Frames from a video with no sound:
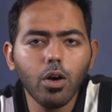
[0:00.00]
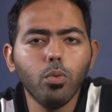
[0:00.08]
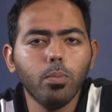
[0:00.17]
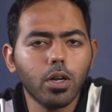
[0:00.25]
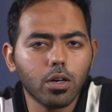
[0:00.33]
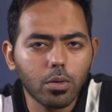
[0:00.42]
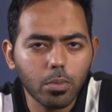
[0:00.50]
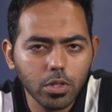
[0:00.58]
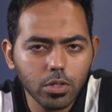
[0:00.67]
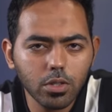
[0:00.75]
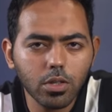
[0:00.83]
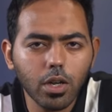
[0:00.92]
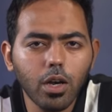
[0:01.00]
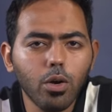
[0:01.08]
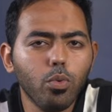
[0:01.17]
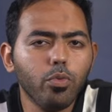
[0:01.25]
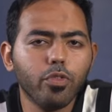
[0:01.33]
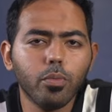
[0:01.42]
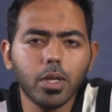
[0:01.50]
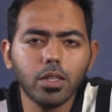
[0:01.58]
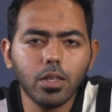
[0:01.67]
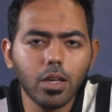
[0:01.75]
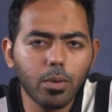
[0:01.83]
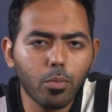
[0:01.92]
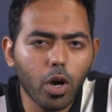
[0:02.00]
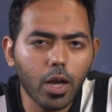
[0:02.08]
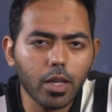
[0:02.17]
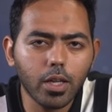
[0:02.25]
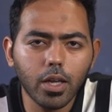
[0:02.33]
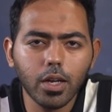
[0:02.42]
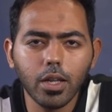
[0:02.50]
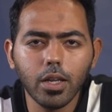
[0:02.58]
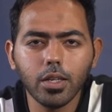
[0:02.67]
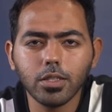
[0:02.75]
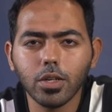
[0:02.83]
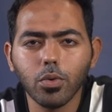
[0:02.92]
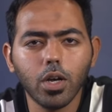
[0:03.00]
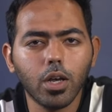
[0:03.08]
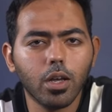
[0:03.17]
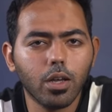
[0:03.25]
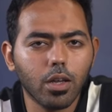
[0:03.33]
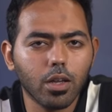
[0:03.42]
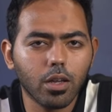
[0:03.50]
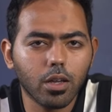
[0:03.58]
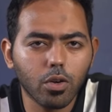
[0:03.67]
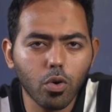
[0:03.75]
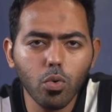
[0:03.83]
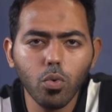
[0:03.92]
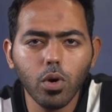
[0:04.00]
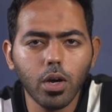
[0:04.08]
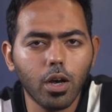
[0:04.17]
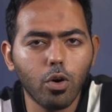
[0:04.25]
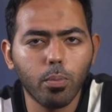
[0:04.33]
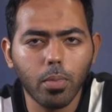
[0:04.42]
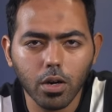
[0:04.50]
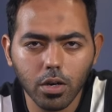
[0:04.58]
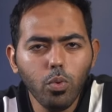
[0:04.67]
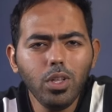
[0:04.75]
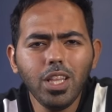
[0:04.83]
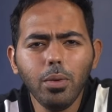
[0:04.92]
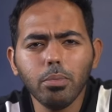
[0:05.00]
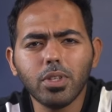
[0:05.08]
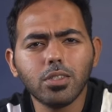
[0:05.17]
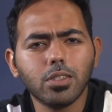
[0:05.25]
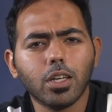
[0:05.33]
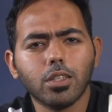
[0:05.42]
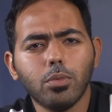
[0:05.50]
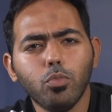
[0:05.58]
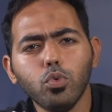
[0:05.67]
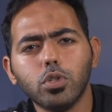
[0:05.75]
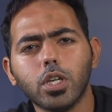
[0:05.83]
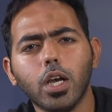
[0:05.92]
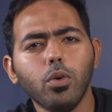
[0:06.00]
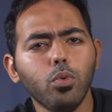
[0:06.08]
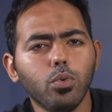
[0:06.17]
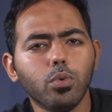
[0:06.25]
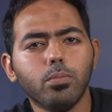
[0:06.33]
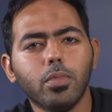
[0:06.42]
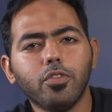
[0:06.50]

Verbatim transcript: او بره مصر او في مدينه معينه سواء آه، جوه او بره وانت ما بتستخدموش او ما